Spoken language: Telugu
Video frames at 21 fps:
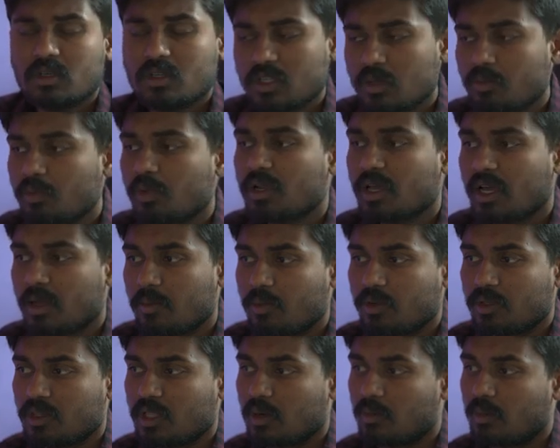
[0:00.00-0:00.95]
సింపుల్గా
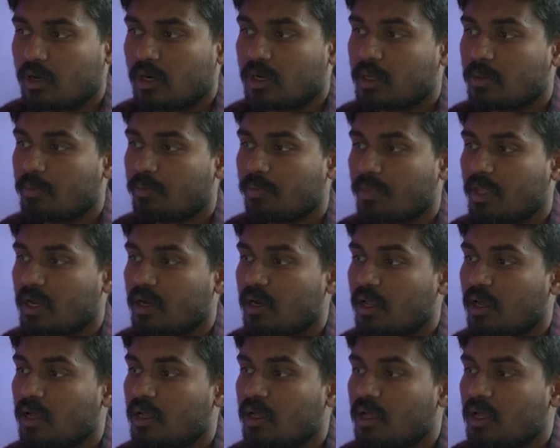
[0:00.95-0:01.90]
అయిపోతుంది అనమాట
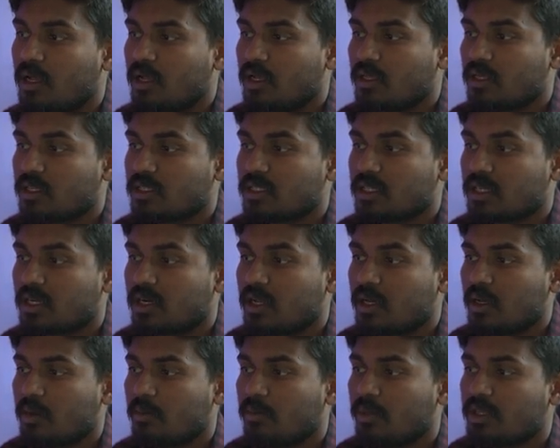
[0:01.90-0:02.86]
అట్లా జస్ట్ ఇక్కడ
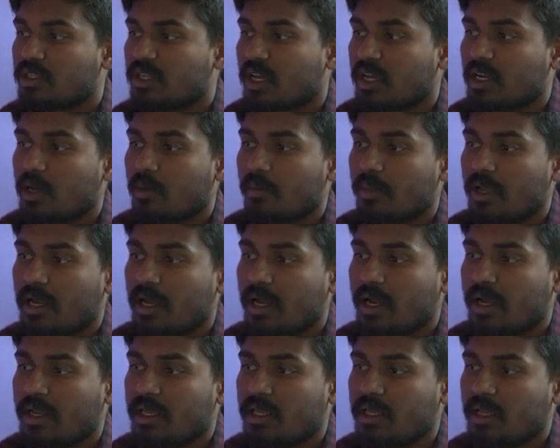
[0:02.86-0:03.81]
మీ ఛానల్ మెయిల్
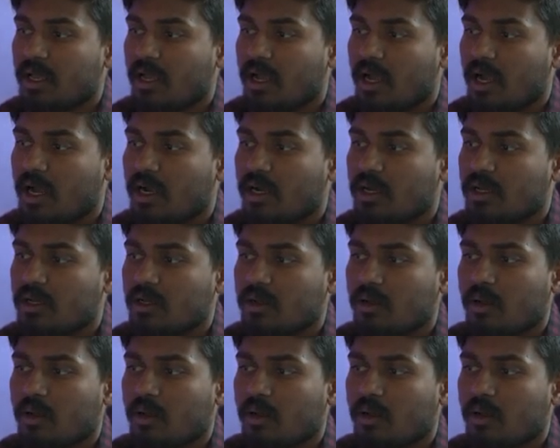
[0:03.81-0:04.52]
ఐడి అండ్